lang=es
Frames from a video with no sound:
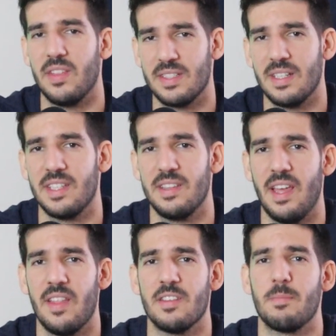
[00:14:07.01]
de estas
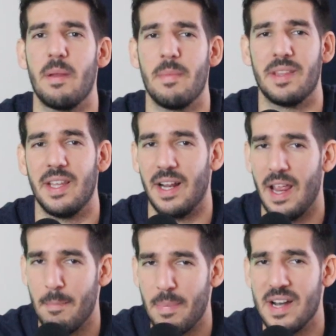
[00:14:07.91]
entidades para invertir
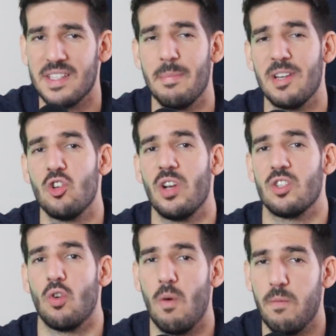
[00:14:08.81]
en planes de
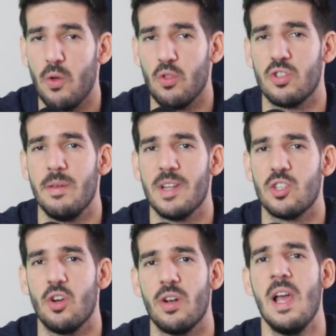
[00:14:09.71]
pensiones o fondos de
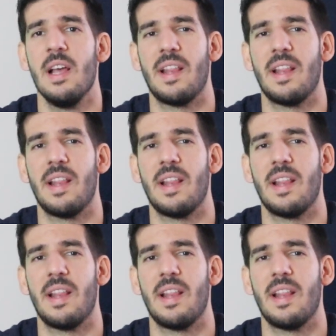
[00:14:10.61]
inversión,